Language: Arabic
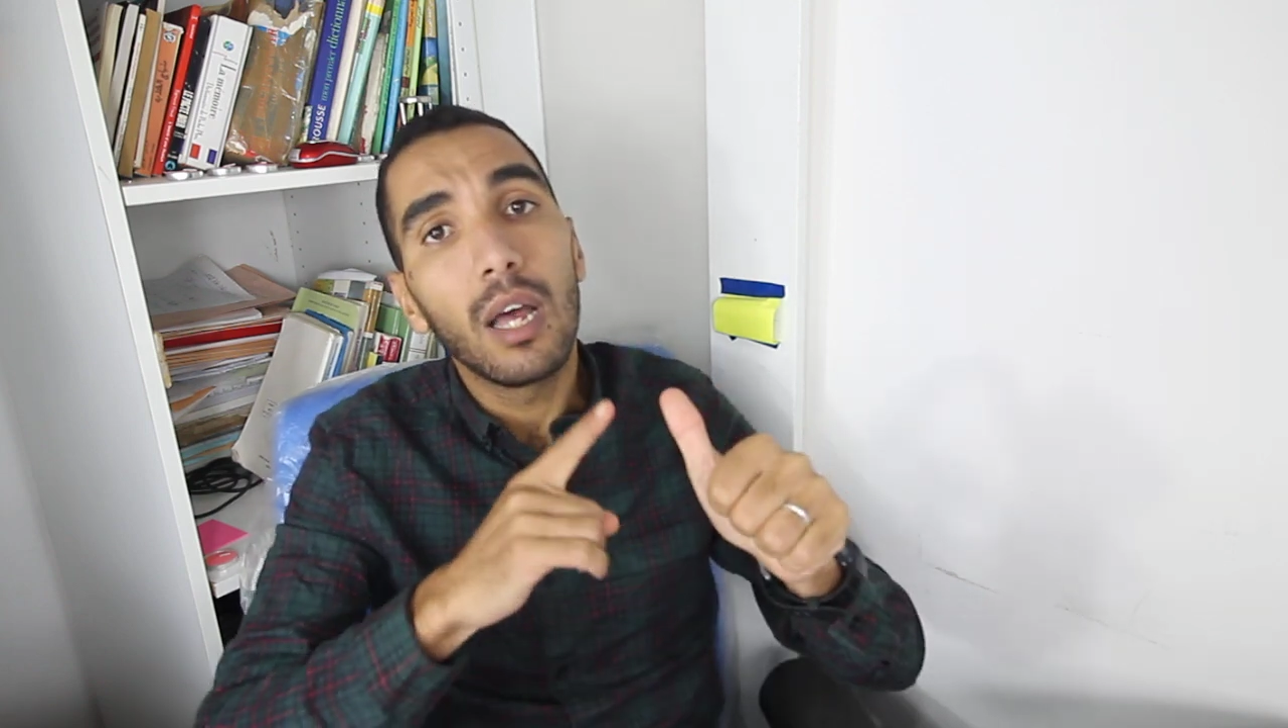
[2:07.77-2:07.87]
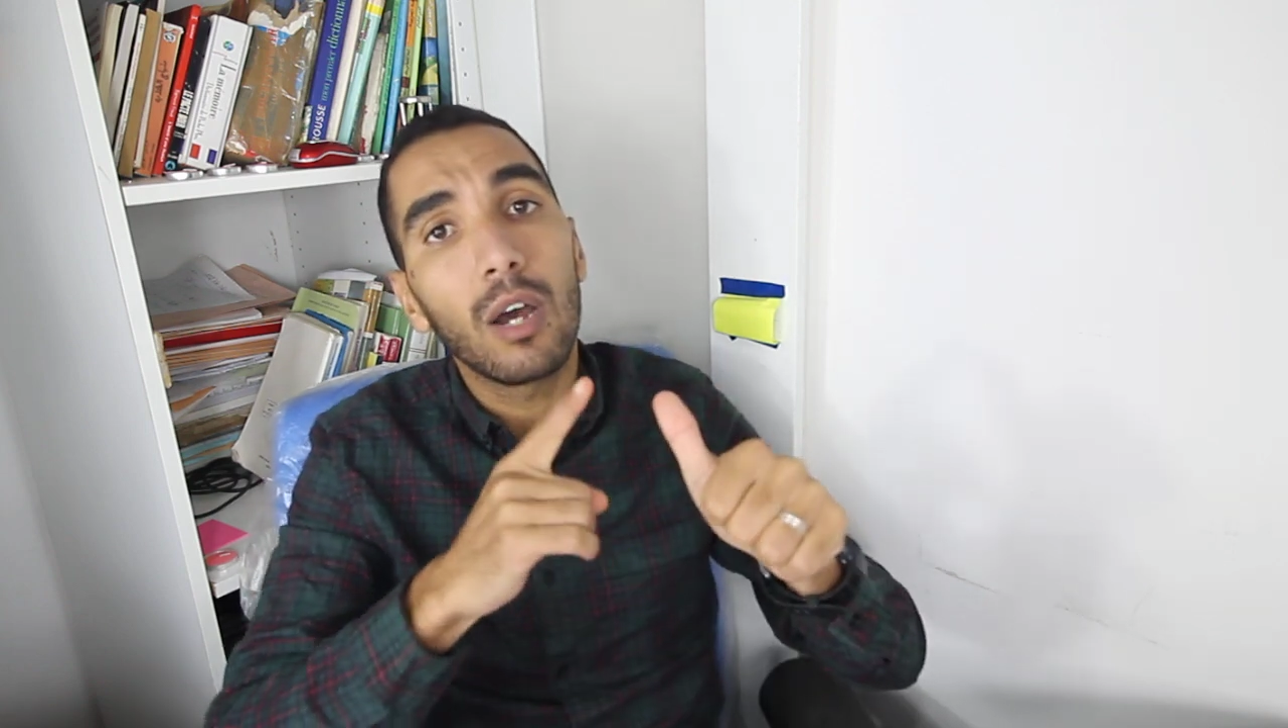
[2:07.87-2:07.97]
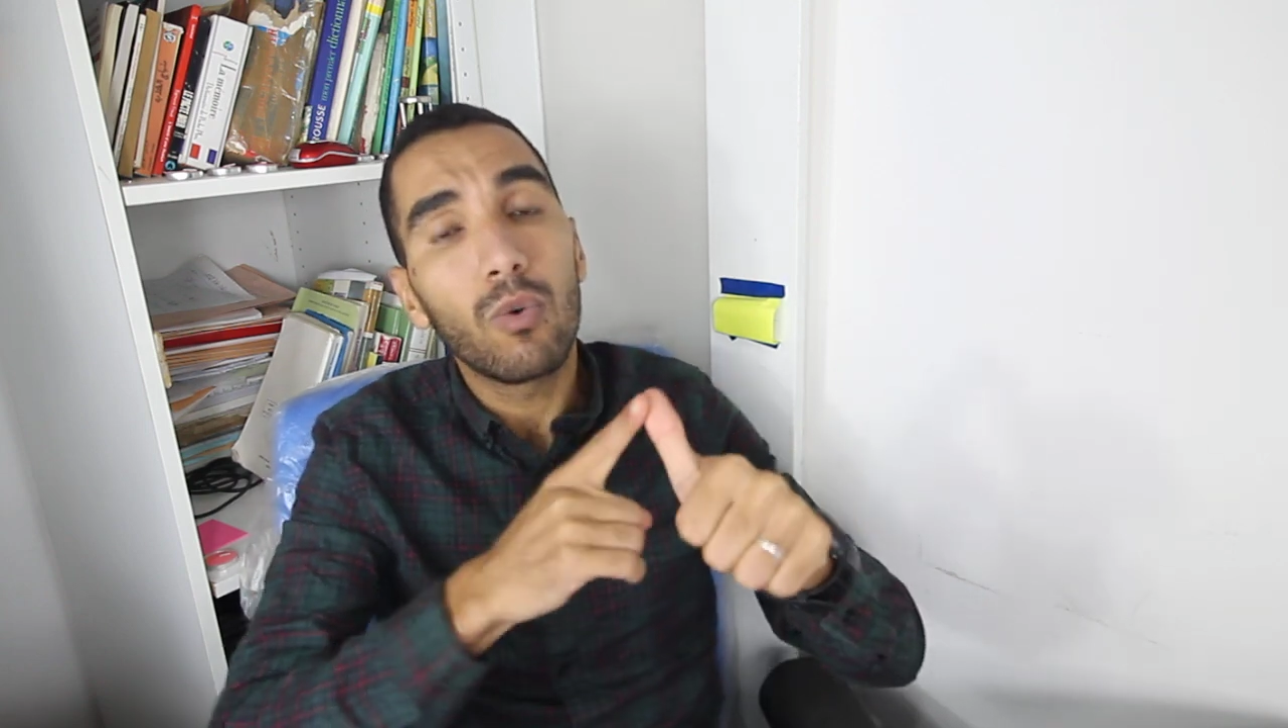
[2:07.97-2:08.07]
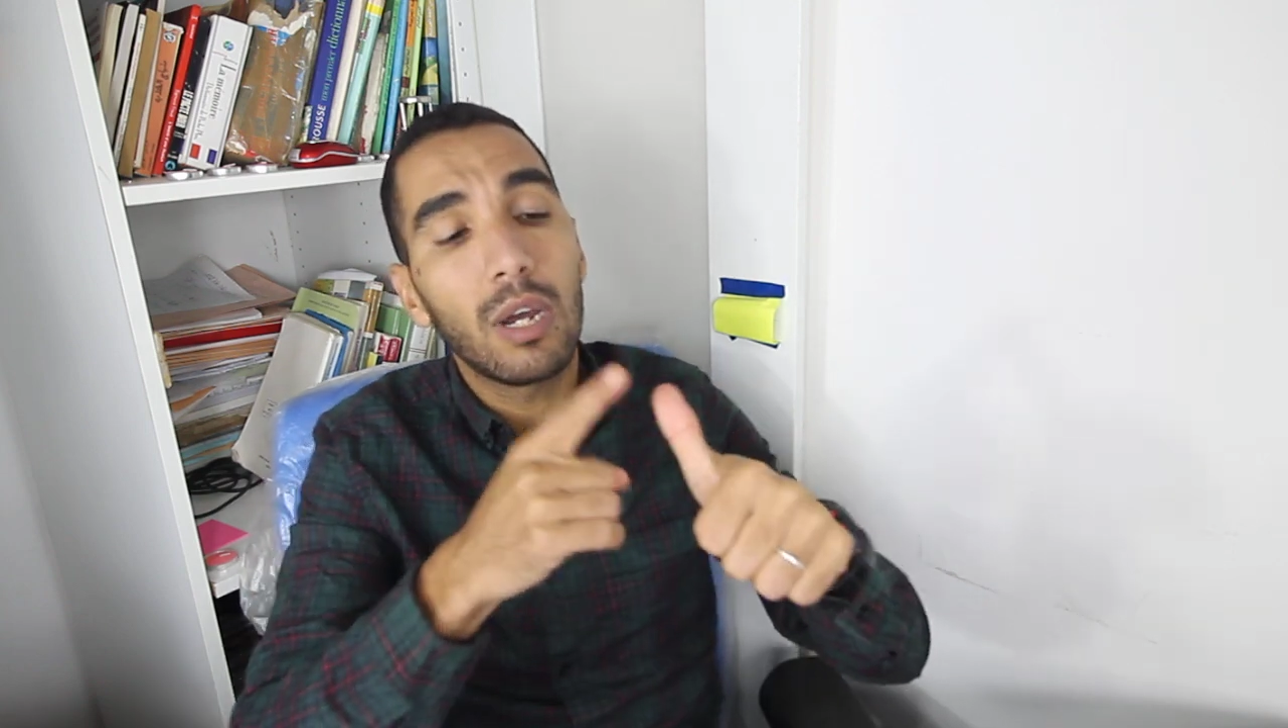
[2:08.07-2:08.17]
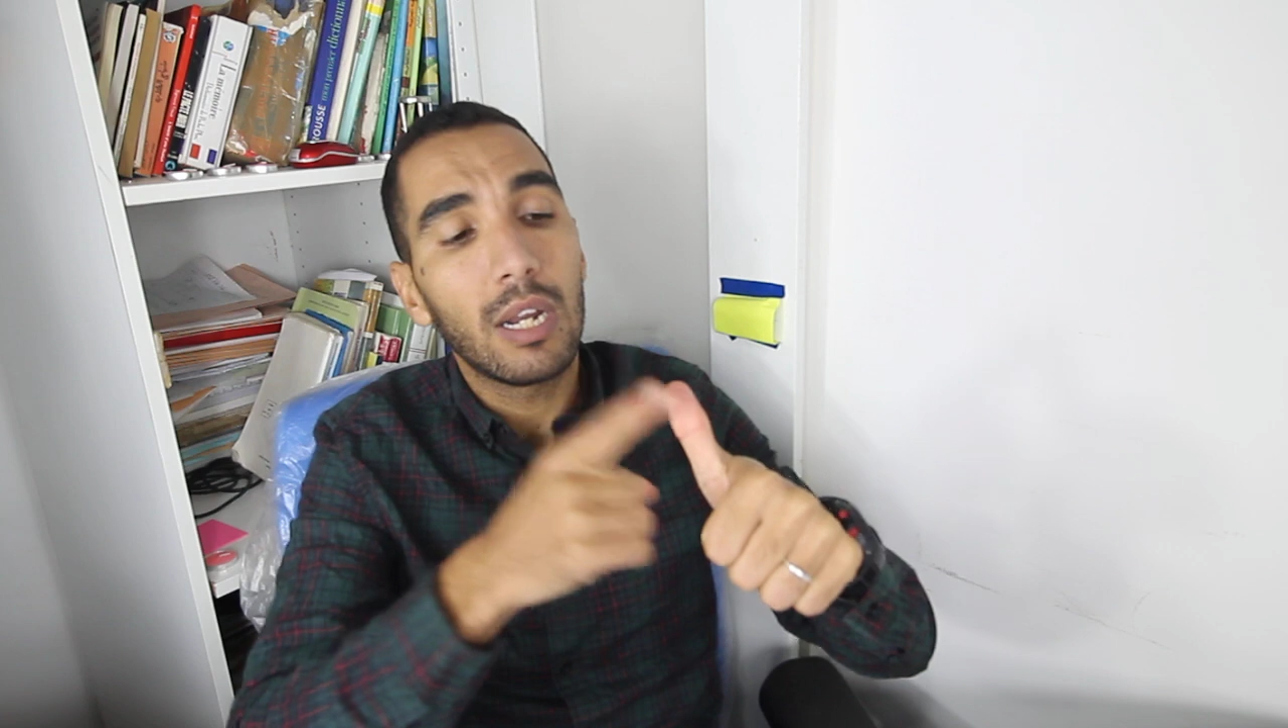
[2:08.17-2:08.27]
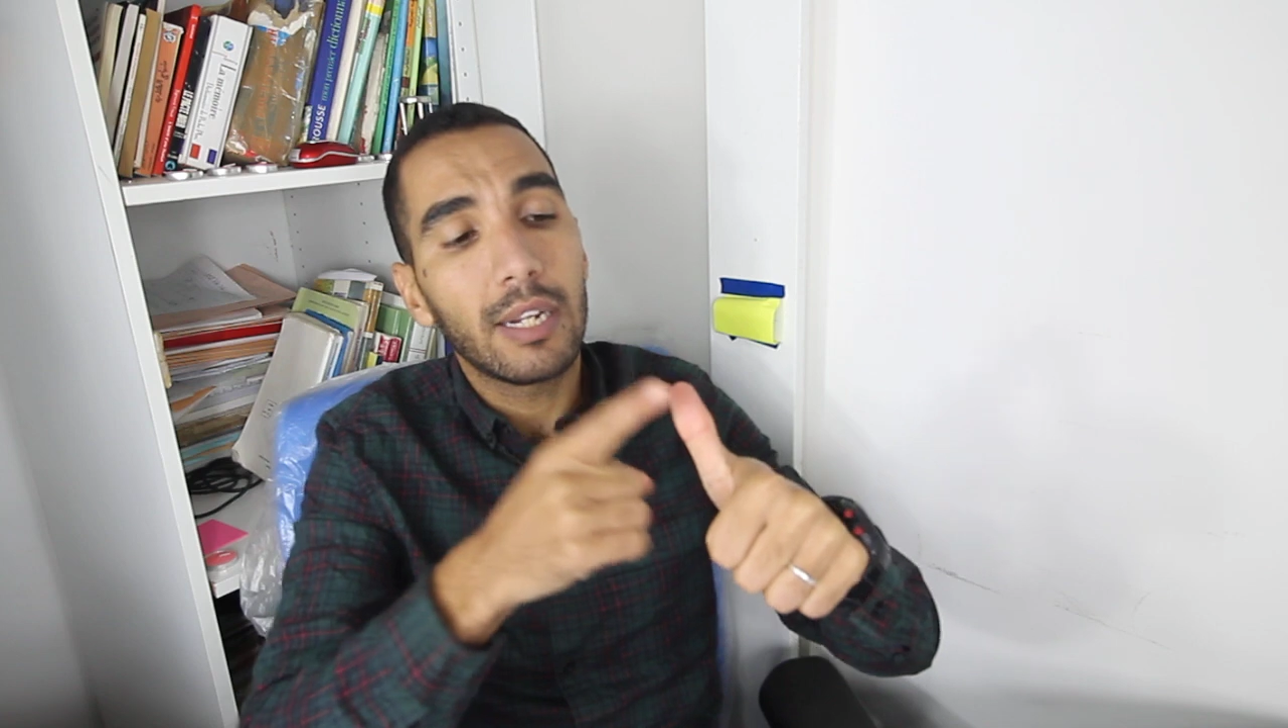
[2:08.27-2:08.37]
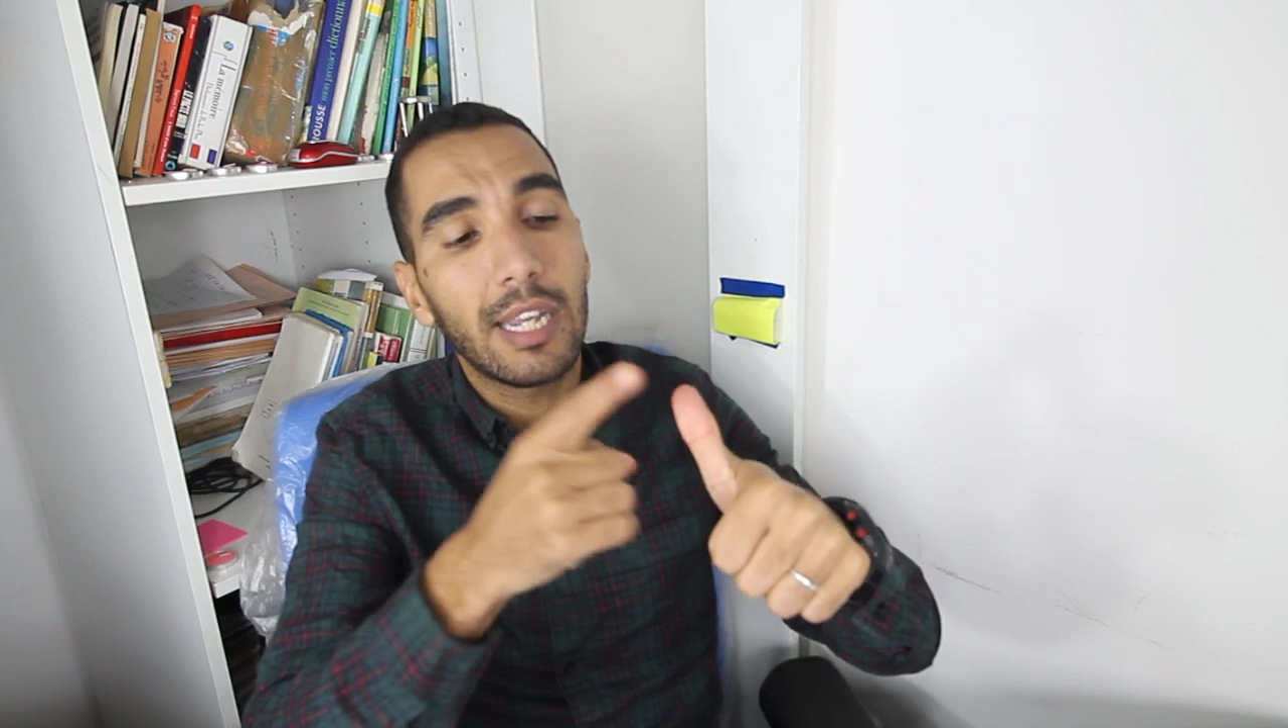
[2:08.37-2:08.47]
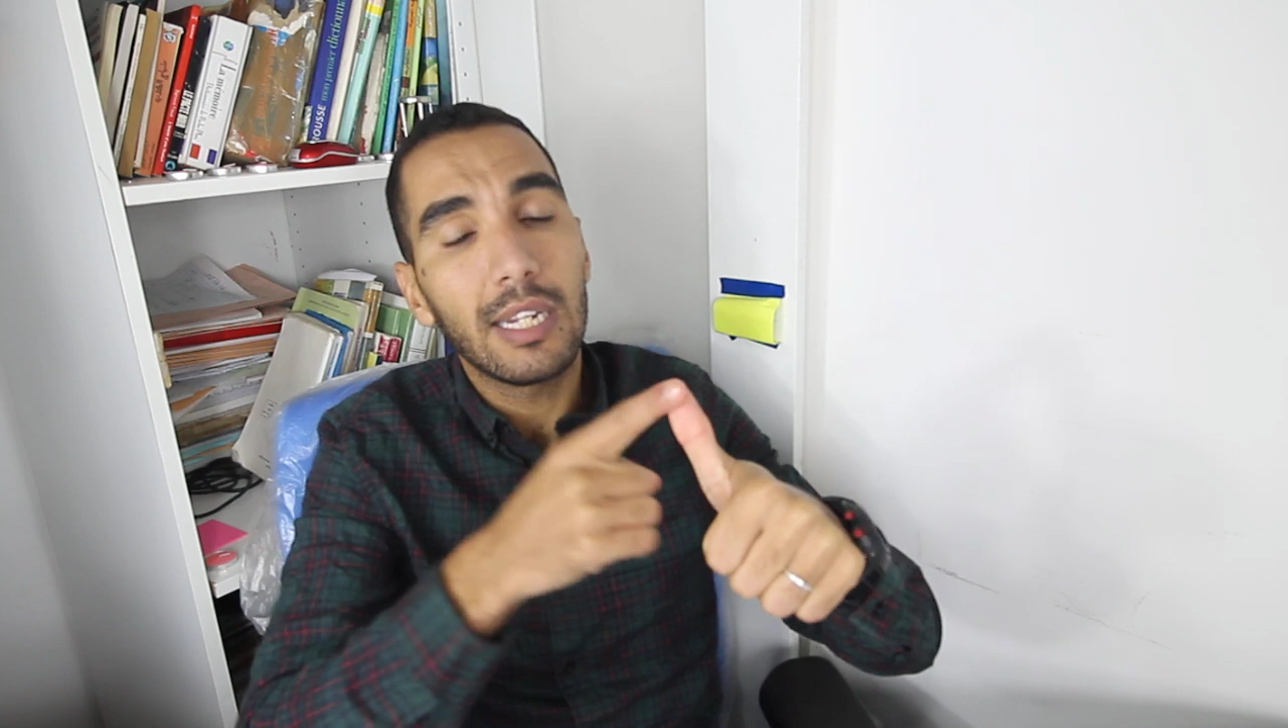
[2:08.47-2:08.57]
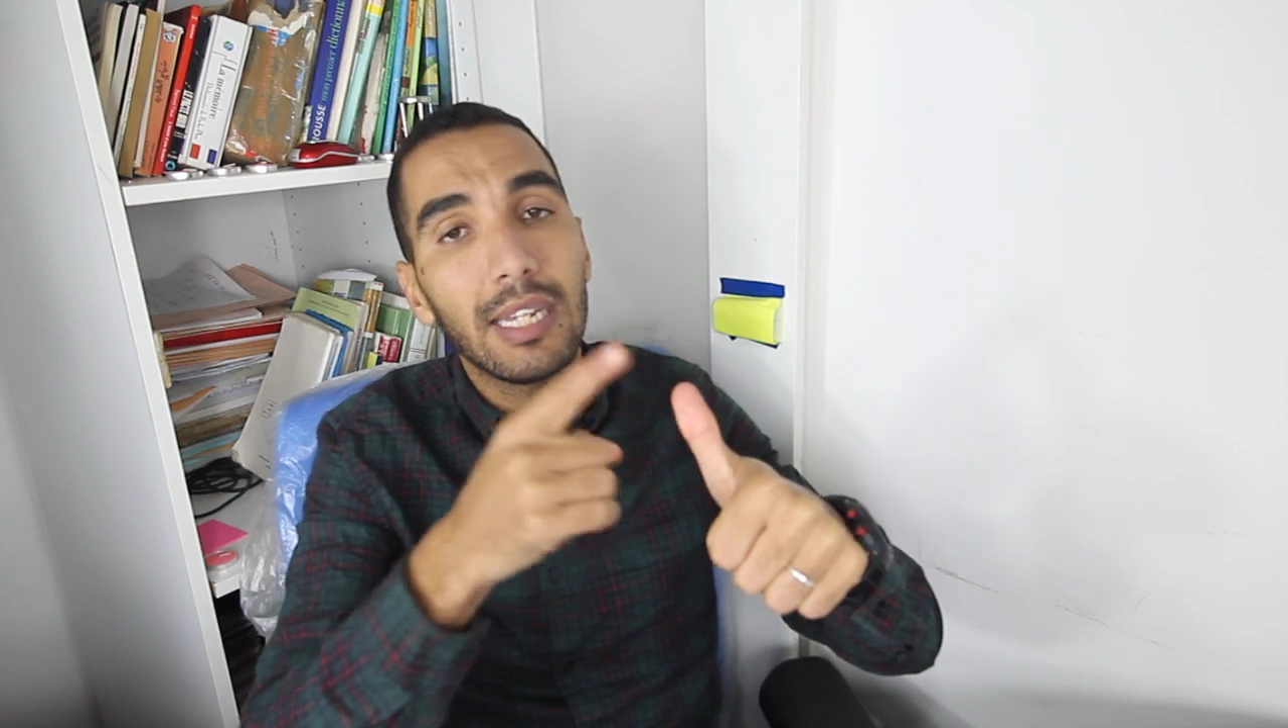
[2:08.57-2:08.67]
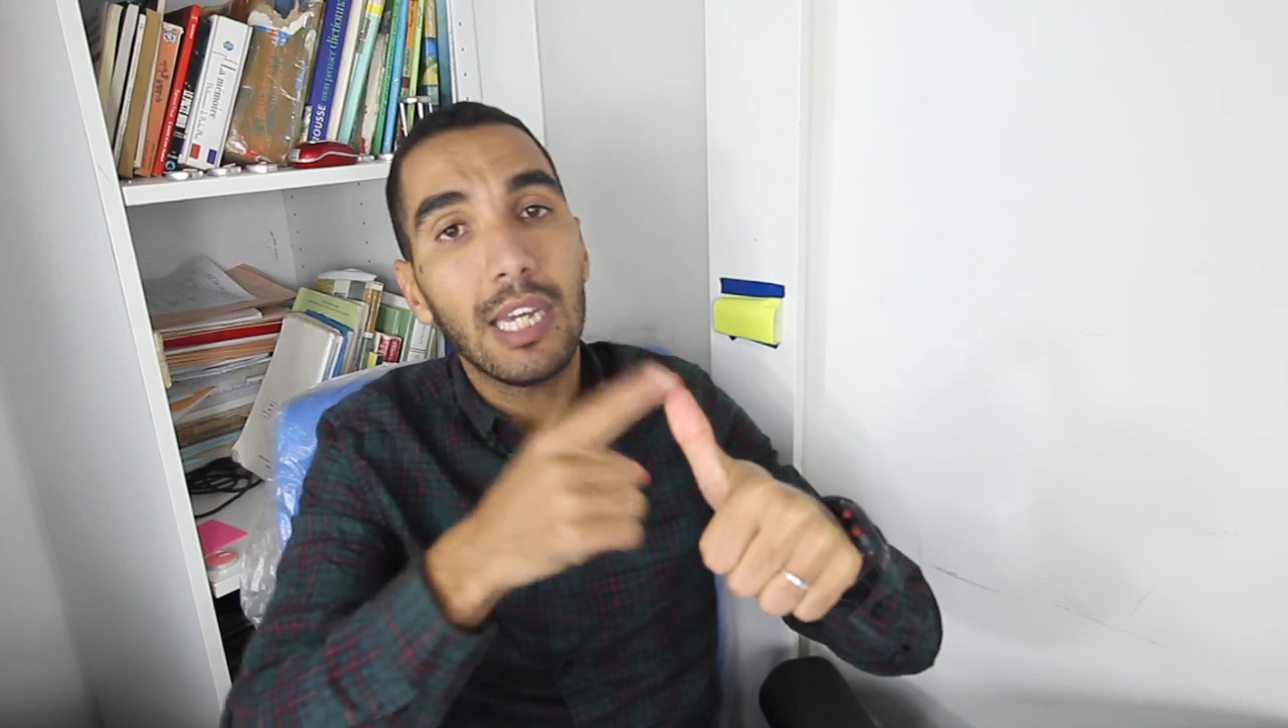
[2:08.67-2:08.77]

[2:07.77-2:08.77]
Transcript: اولا كاين